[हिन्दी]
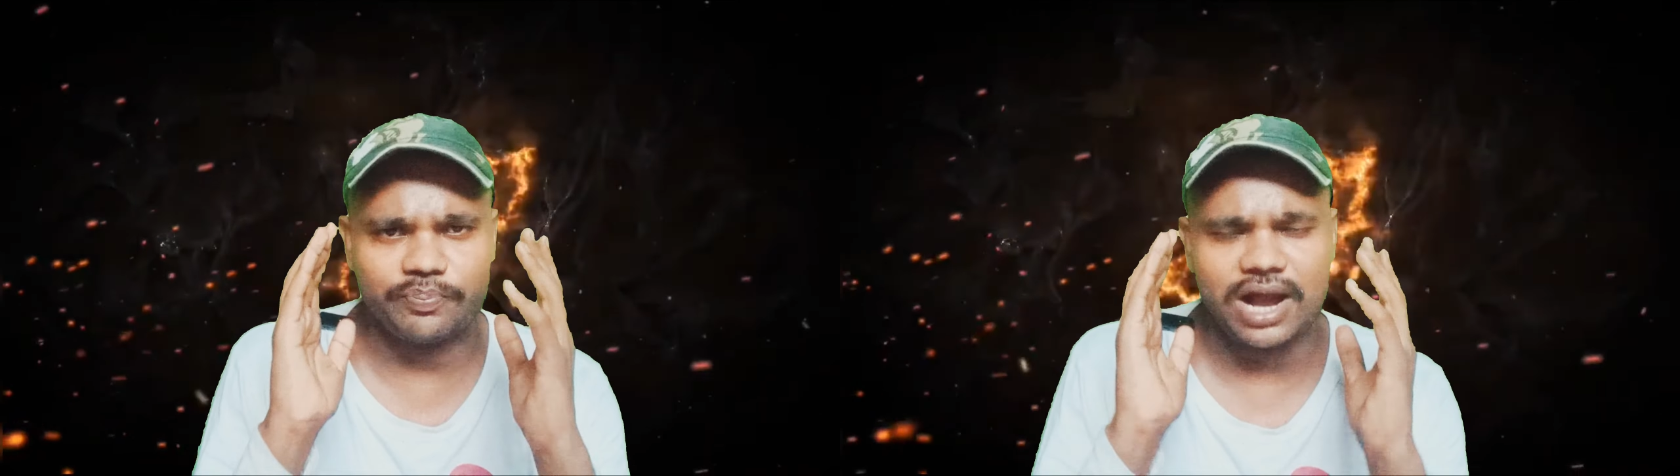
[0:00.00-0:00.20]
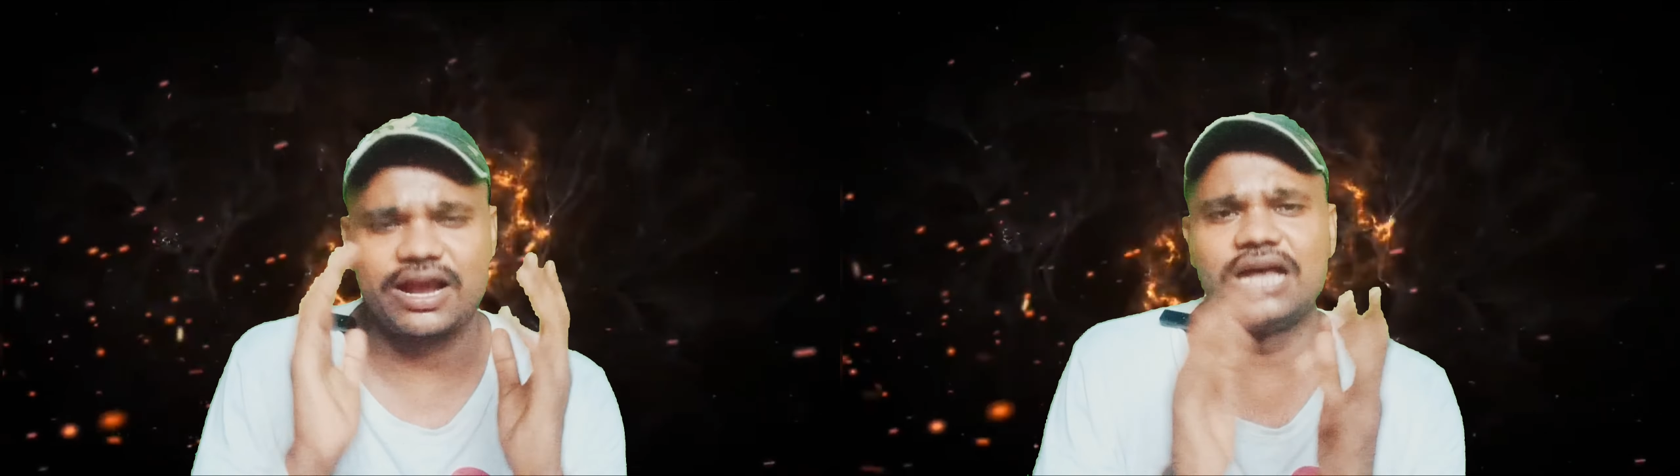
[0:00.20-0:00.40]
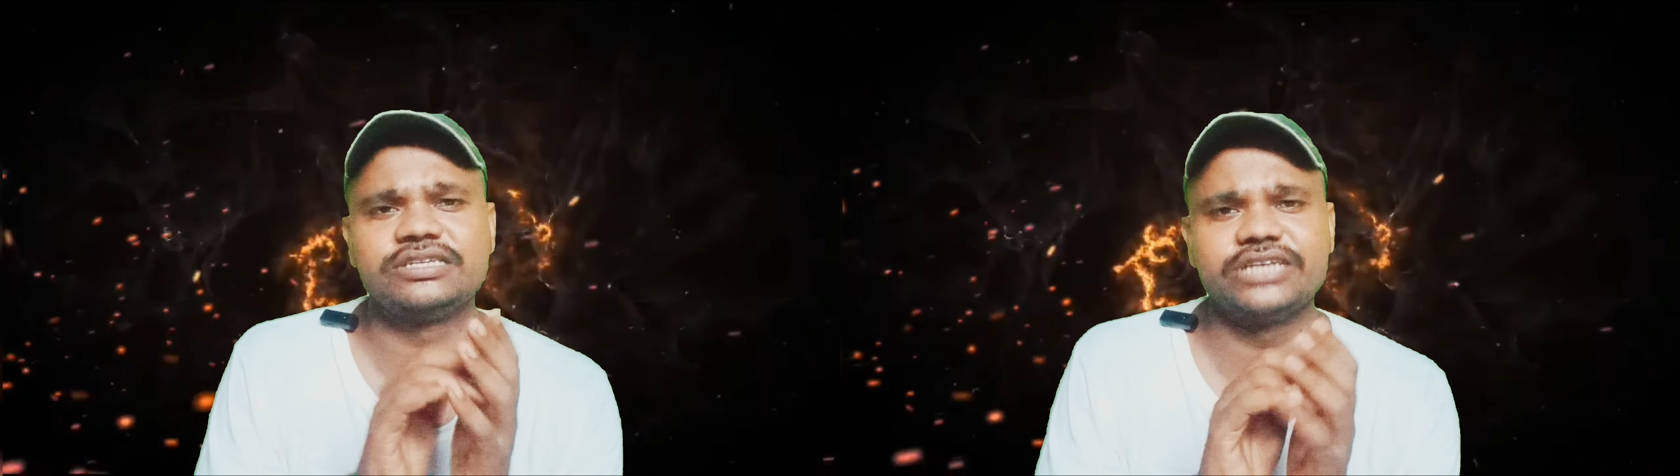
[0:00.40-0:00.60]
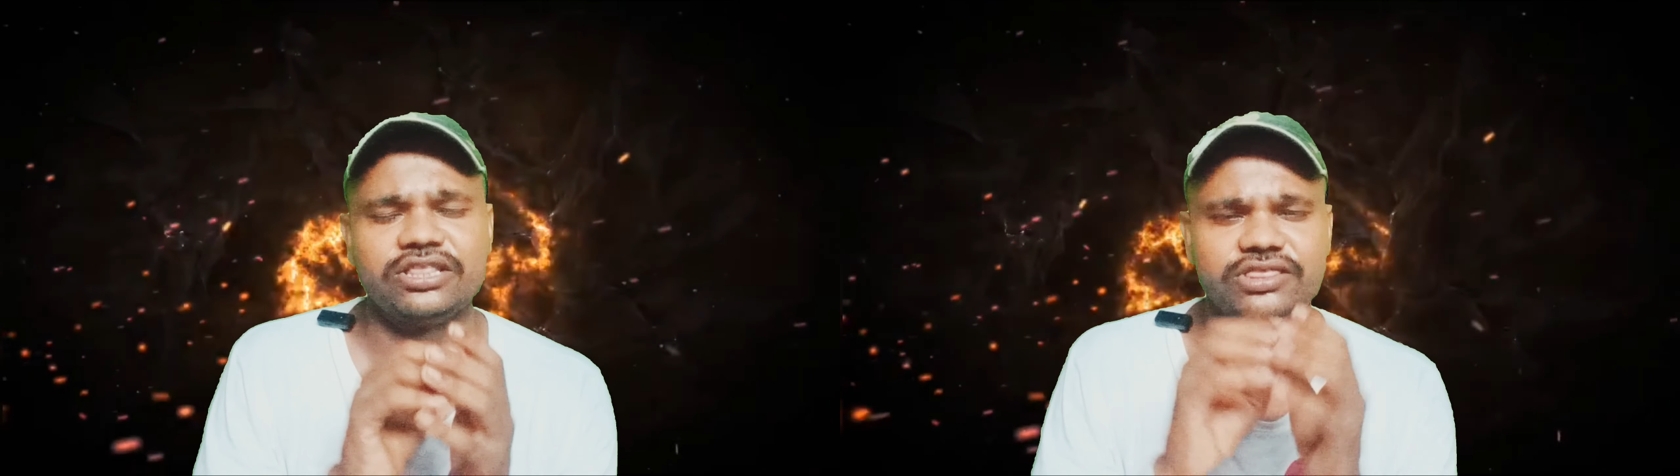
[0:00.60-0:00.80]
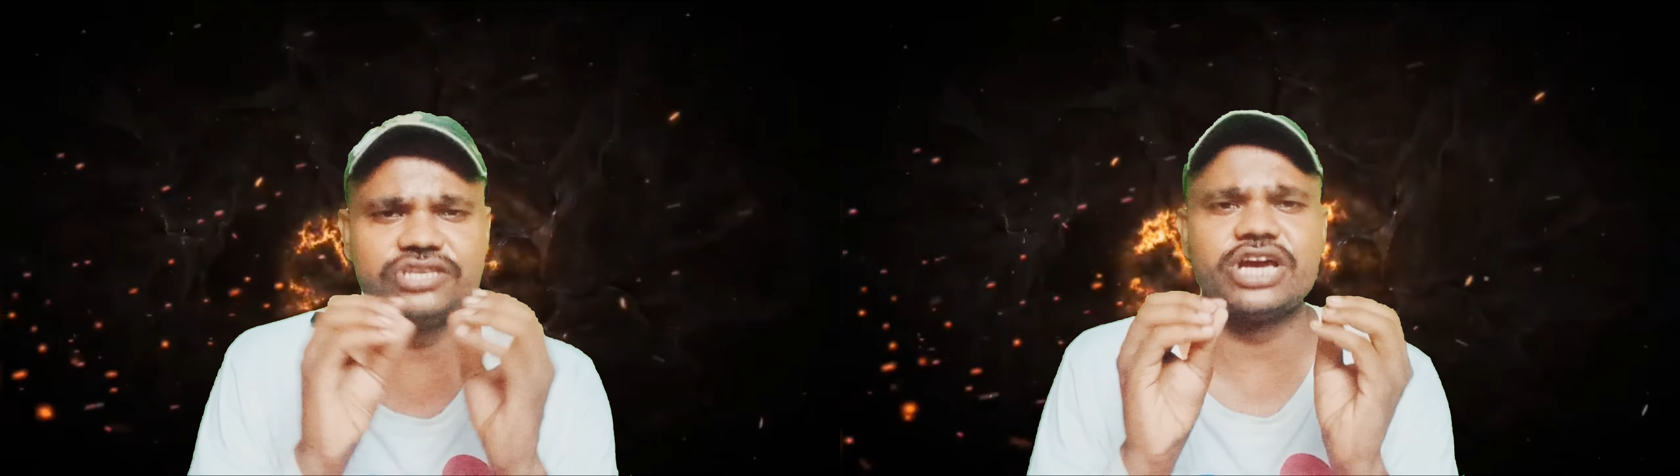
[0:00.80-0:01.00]
मकान से
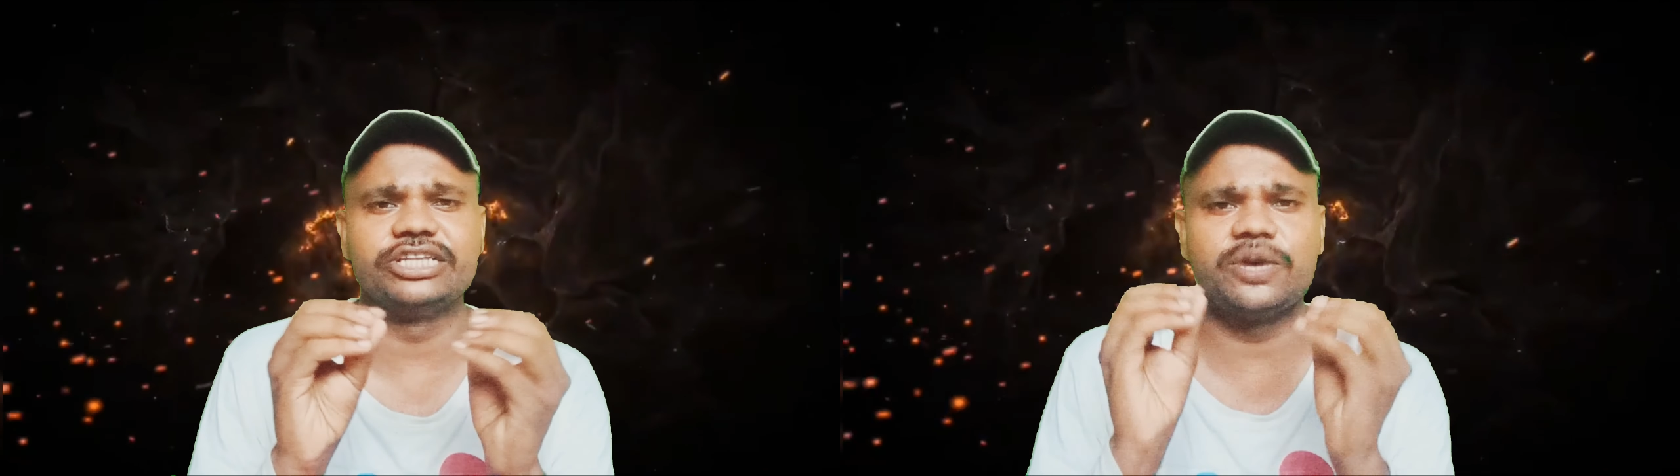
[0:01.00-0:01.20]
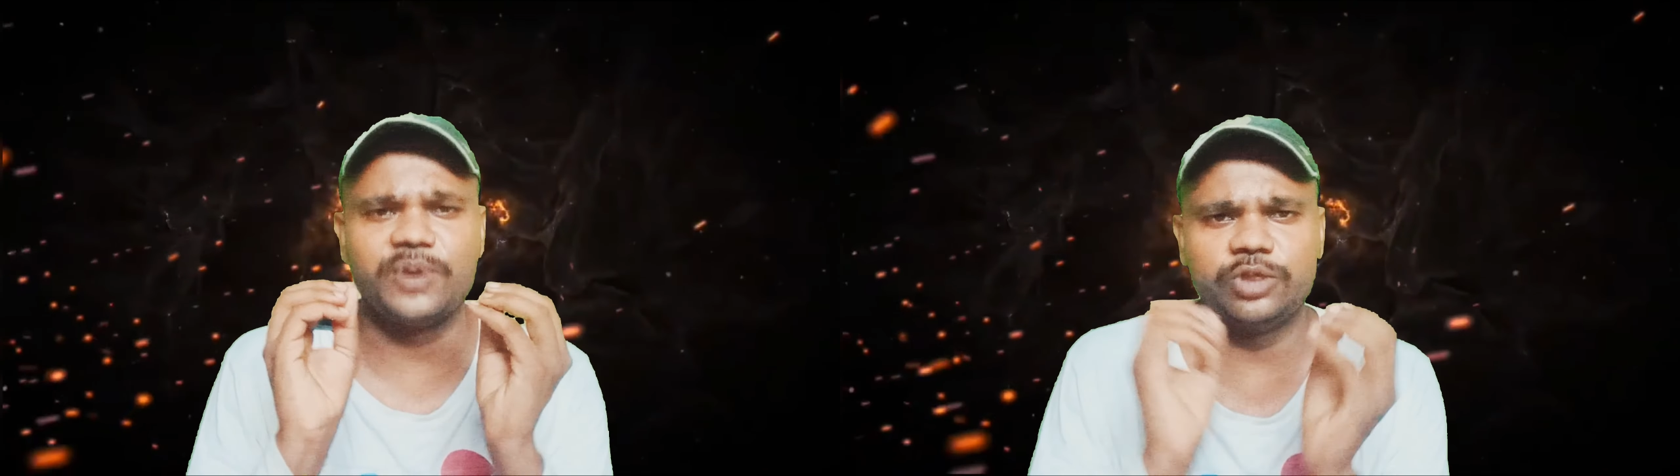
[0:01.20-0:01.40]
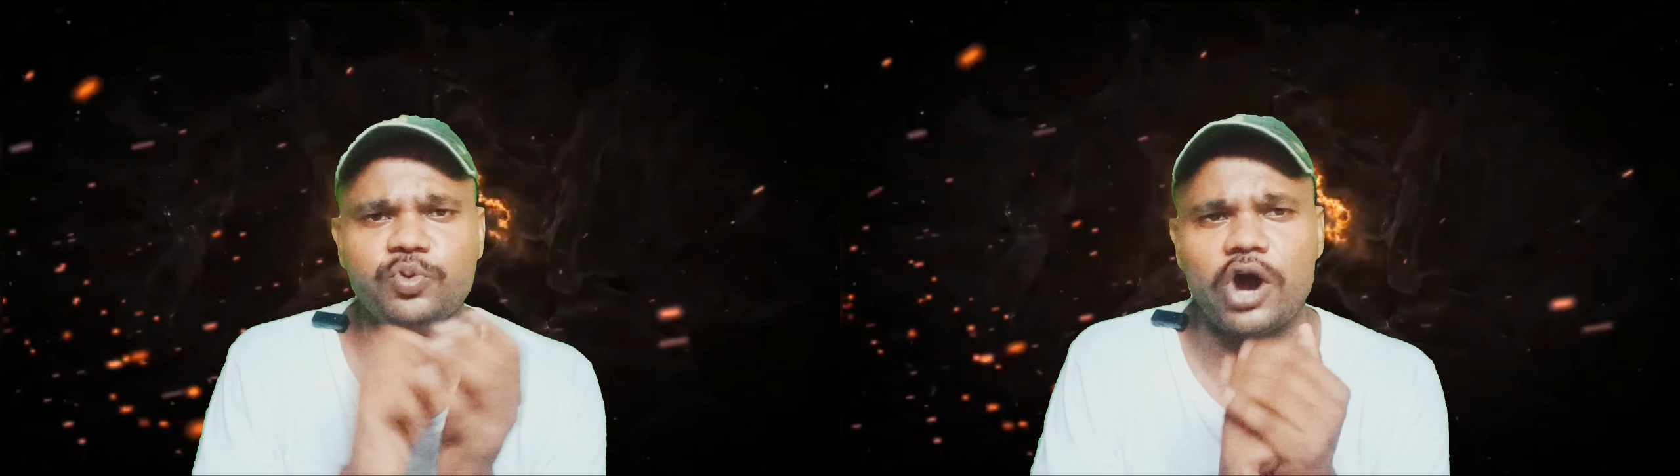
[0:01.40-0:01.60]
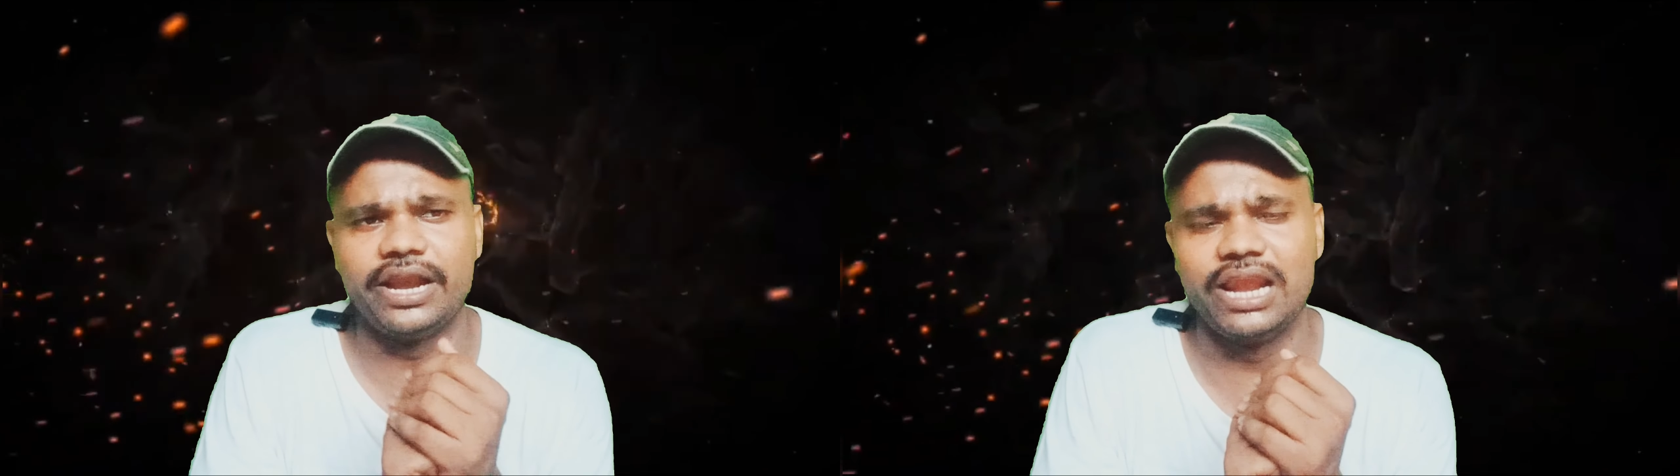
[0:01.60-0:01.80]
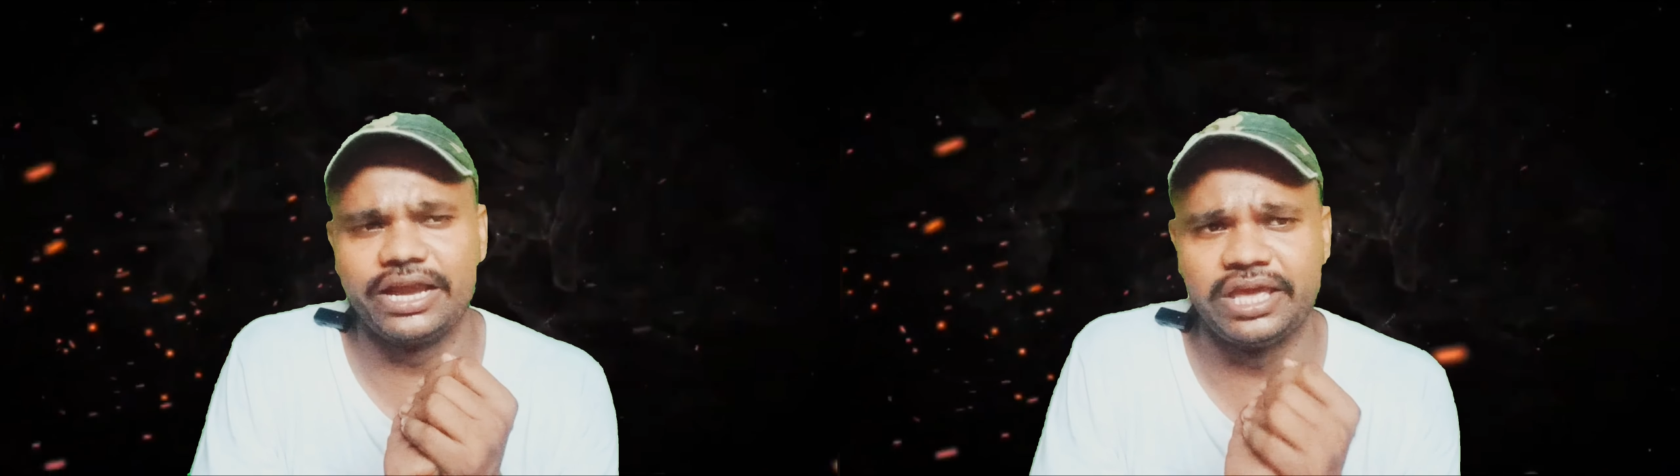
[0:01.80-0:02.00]
इतनी ज्यादा बदबू
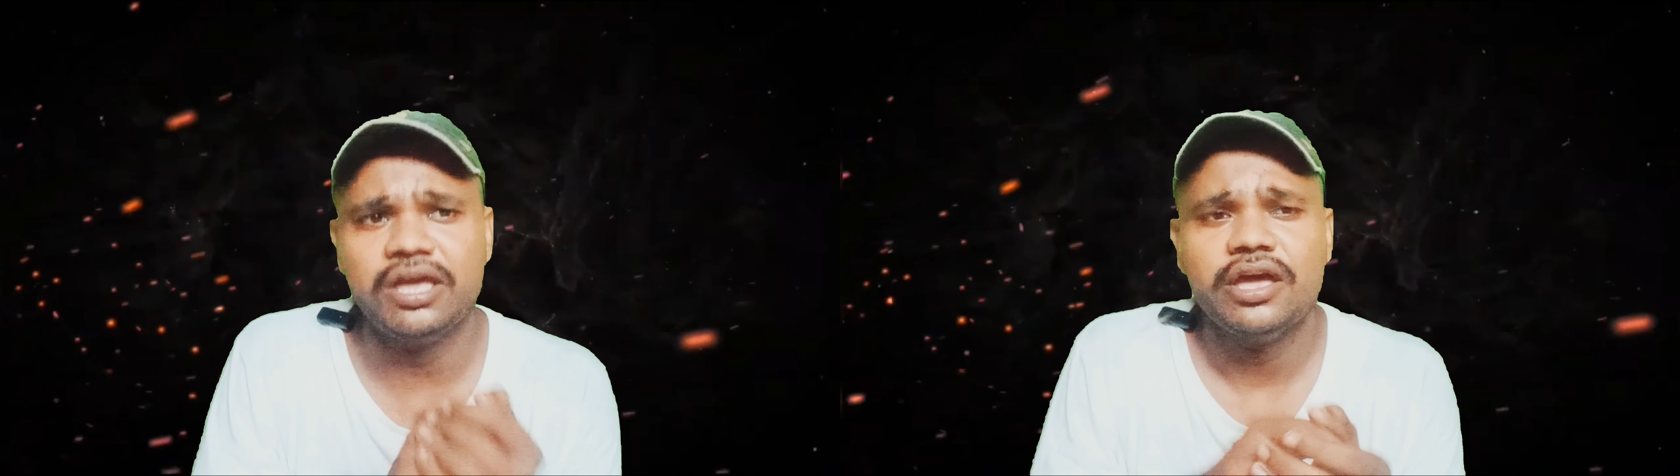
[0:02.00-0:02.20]
आने लगी